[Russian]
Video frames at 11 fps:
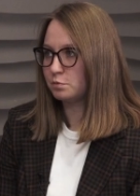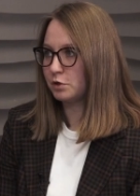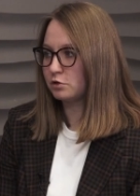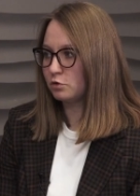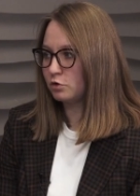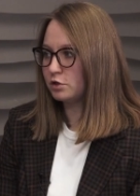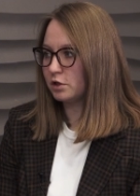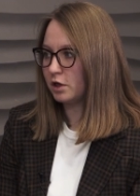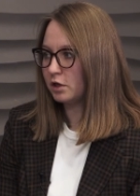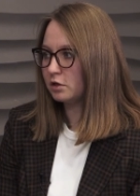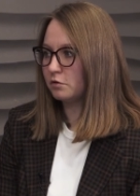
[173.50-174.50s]
происходит,
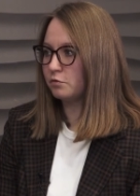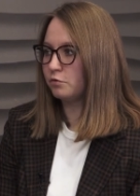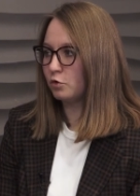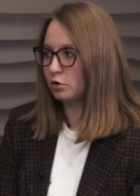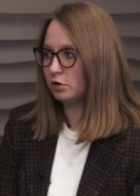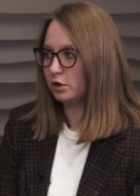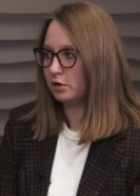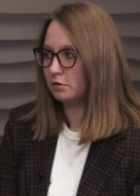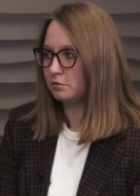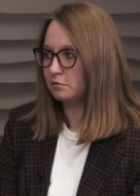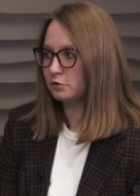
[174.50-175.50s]
это
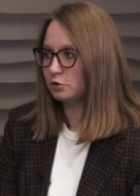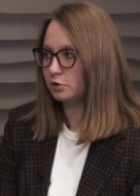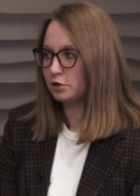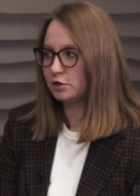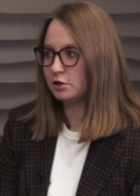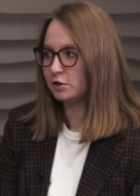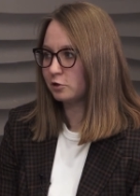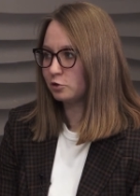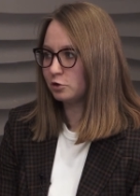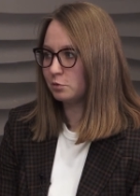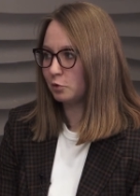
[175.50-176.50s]
вводные. Все, это не
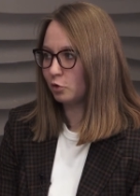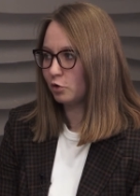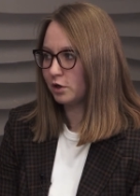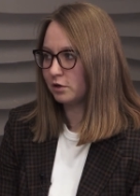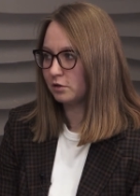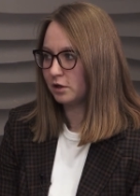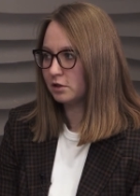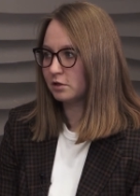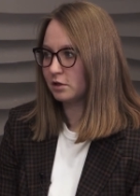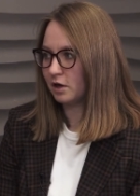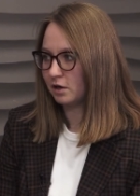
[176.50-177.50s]
хорошо, не плохо,
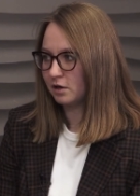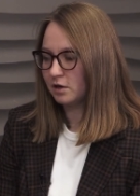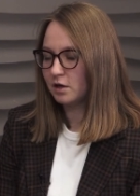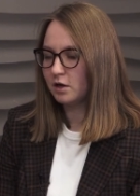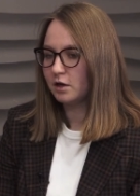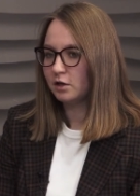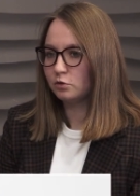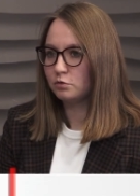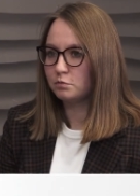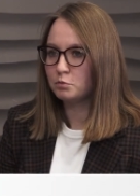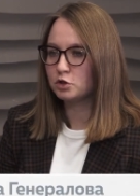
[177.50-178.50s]
это так.
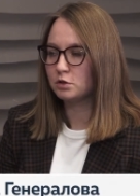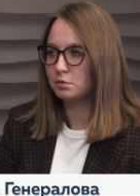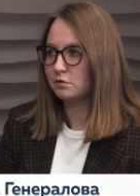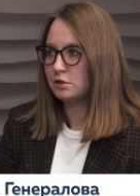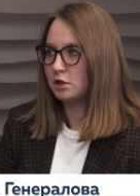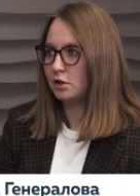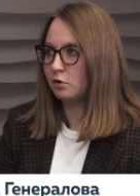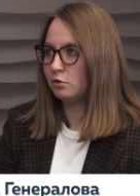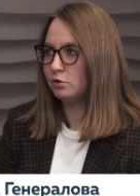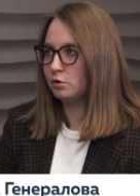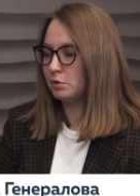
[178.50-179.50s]
Ну, можно привести
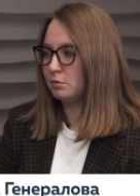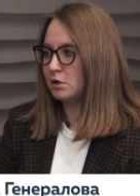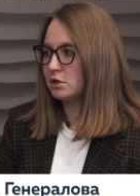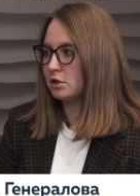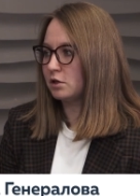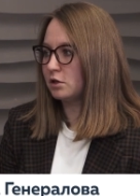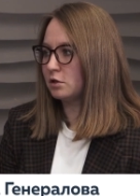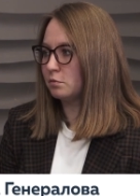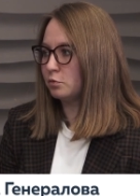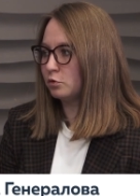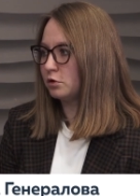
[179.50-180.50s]
аналогию, например, с
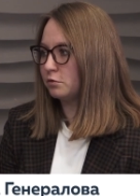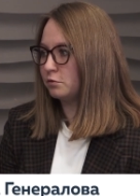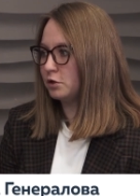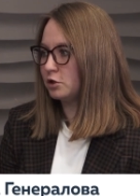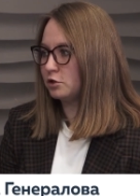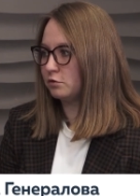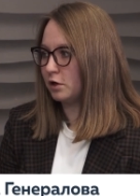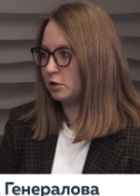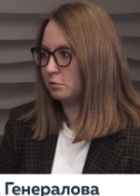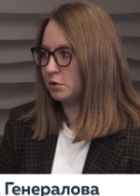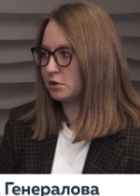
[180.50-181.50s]
открытием пунктов выдачи
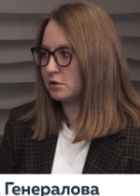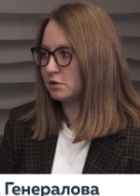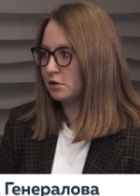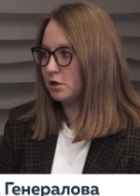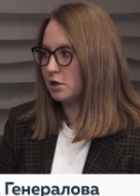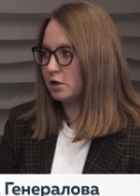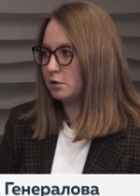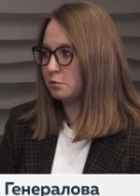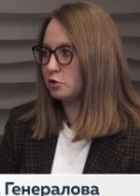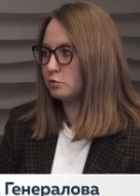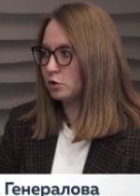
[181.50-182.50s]
Wildberries.
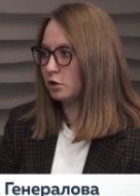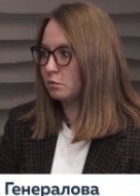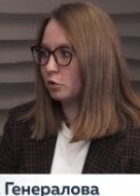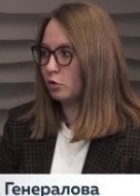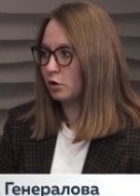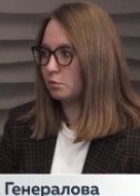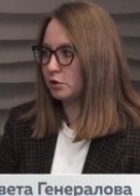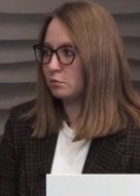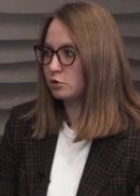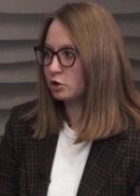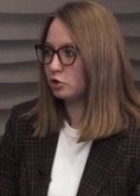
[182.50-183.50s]
Их почему так много?
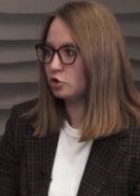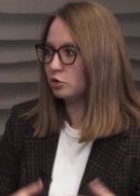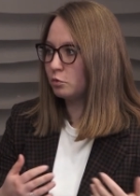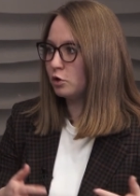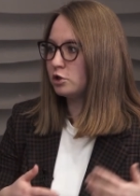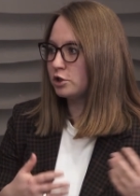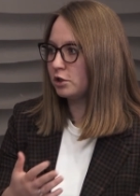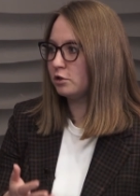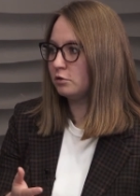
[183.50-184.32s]
Потому что еще больше их